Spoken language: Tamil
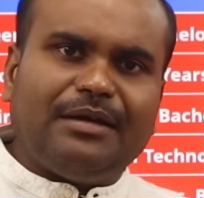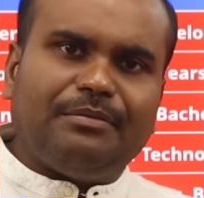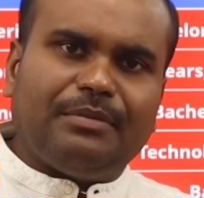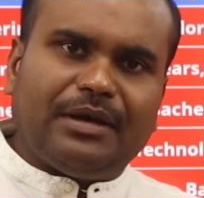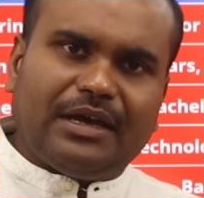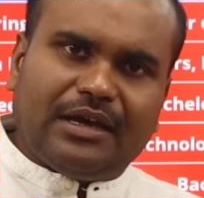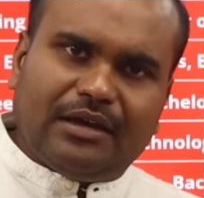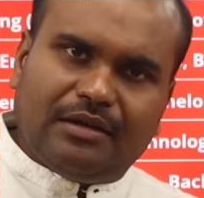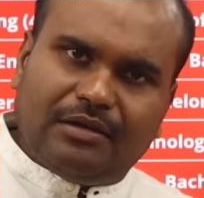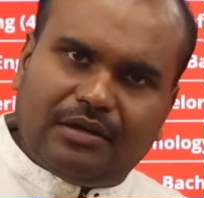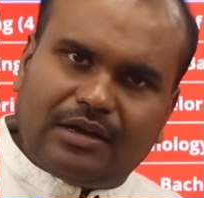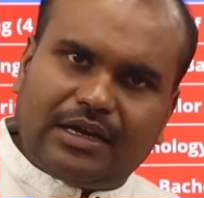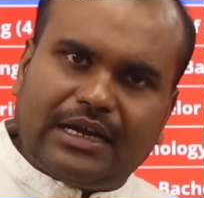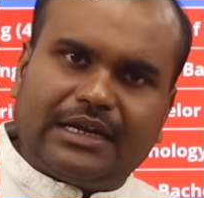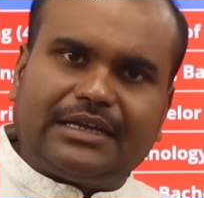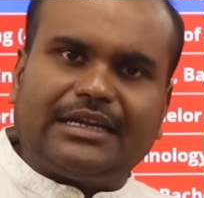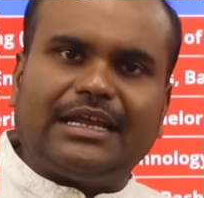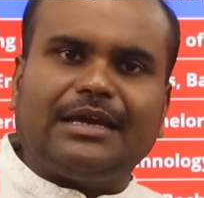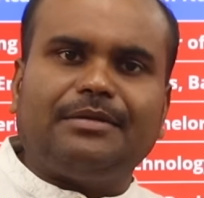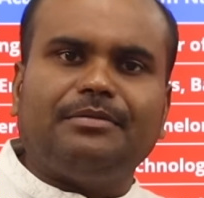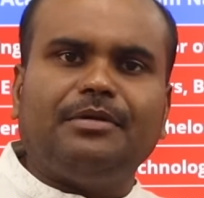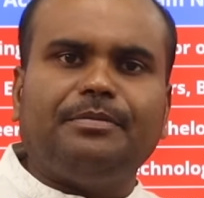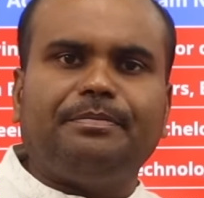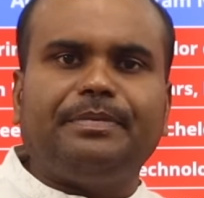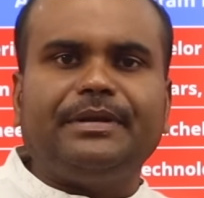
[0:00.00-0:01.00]
நம்ம
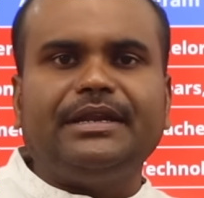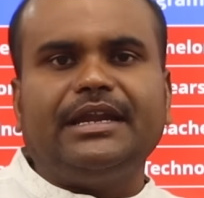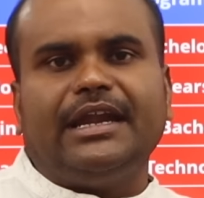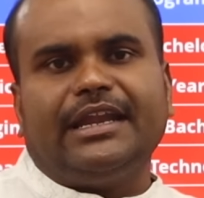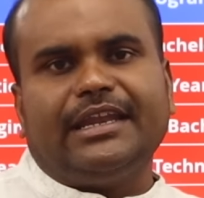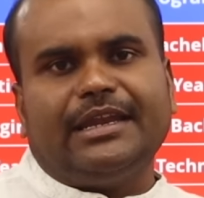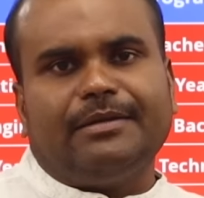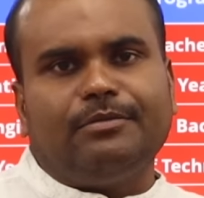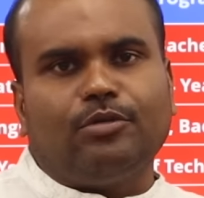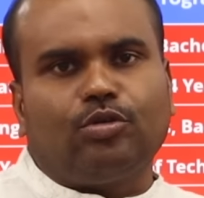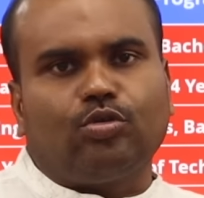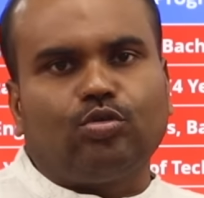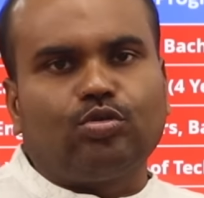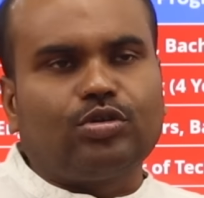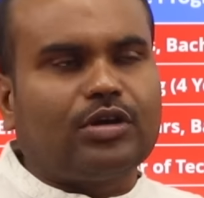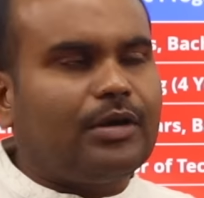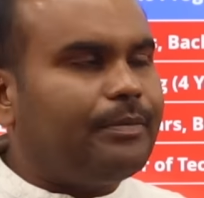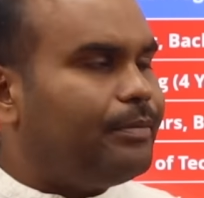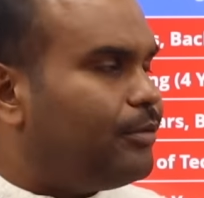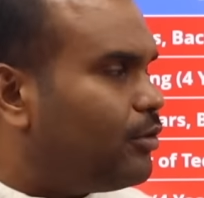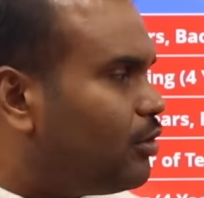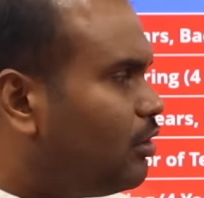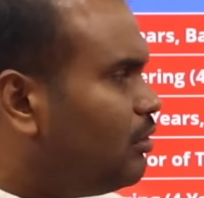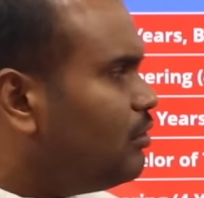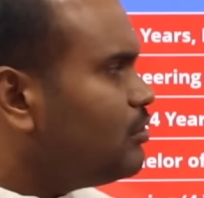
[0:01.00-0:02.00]
கட்டாயமாக பின்னாடி நம்ம கொடுக்க
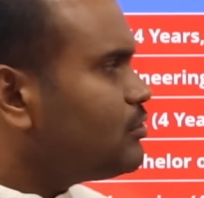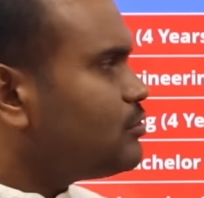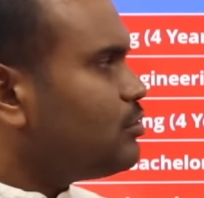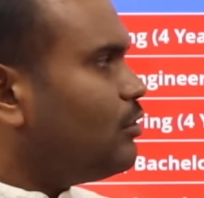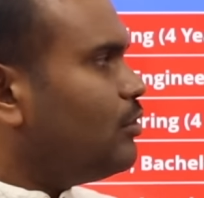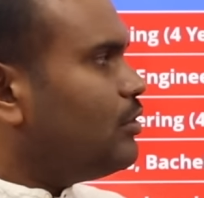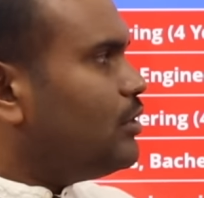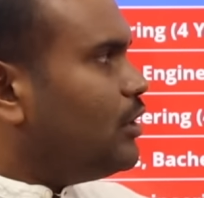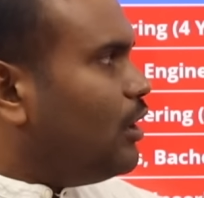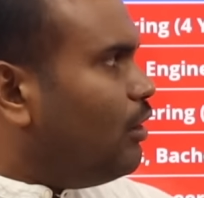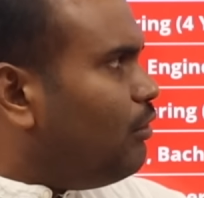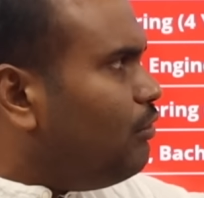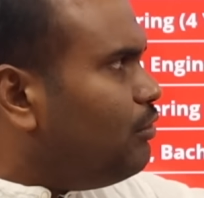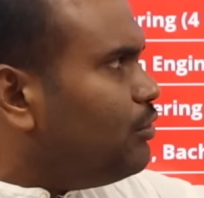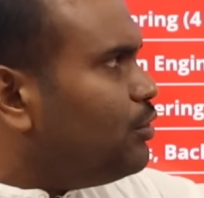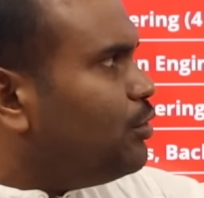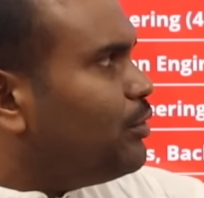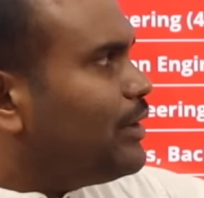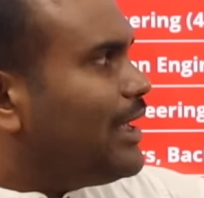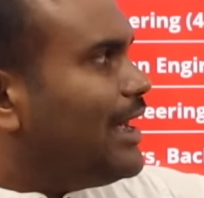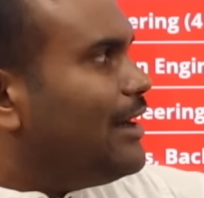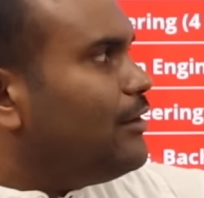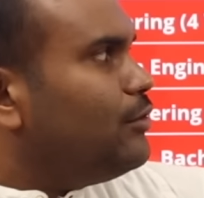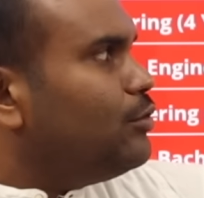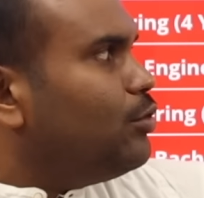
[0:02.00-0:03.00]
போகிறோம் ஸோ நவ் யூ
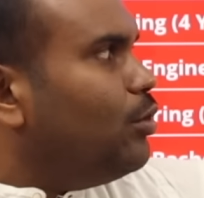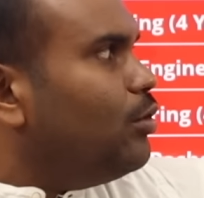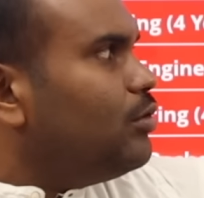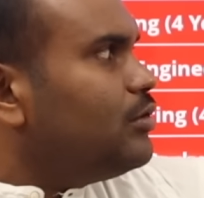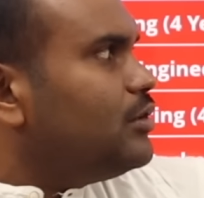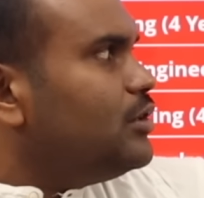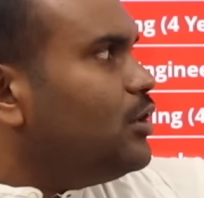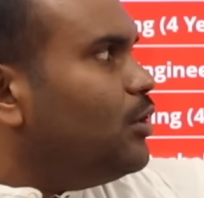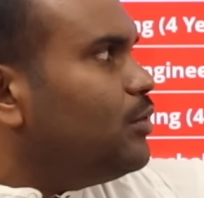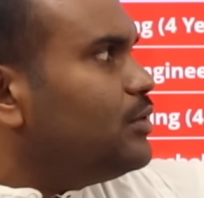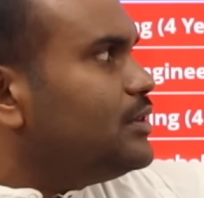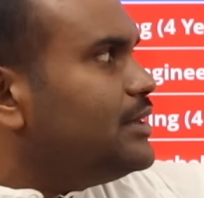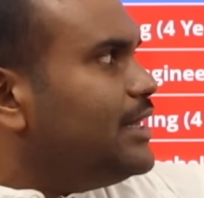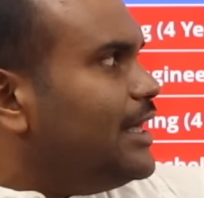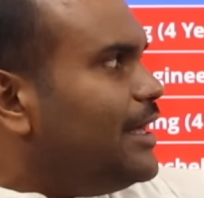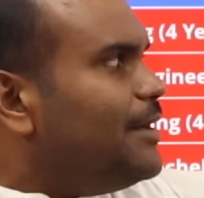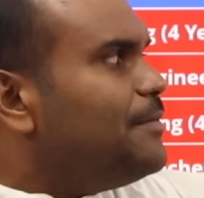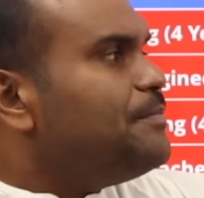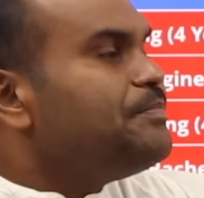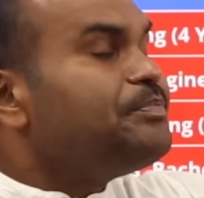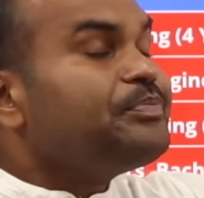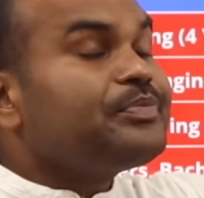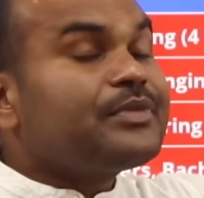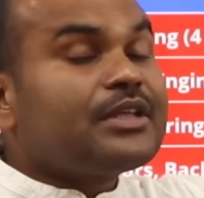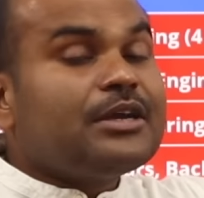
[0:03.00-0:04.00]
கேன் நோட் டவுன் த
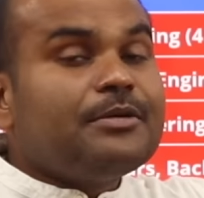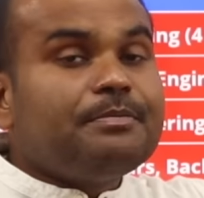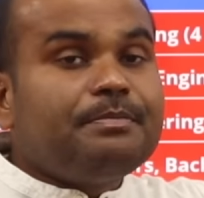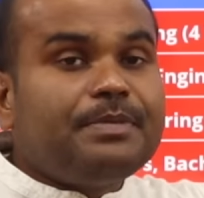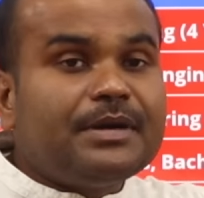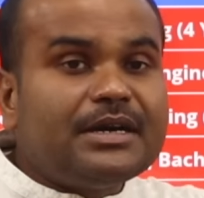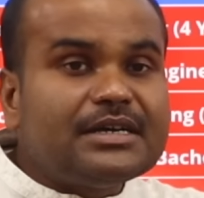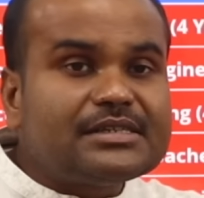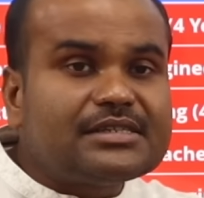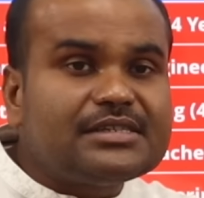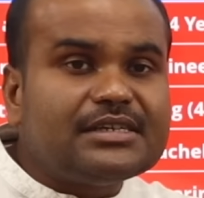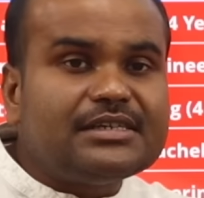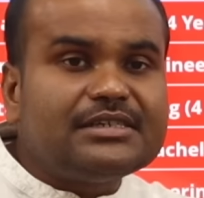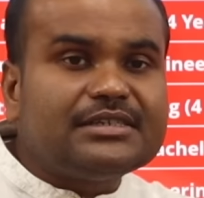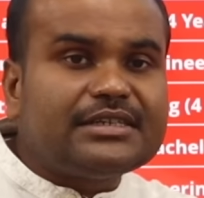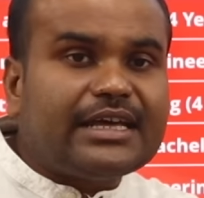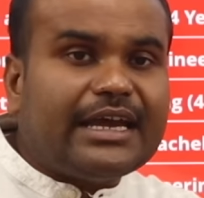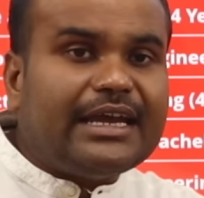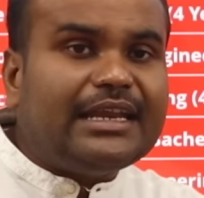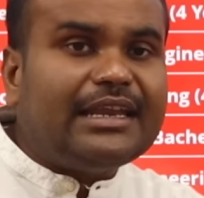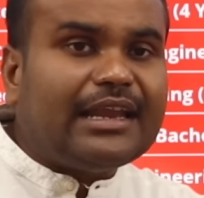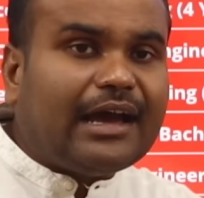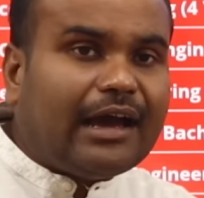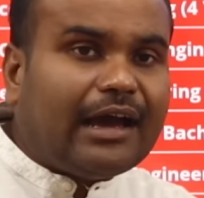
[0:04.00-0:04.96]
பர்சன் டைல்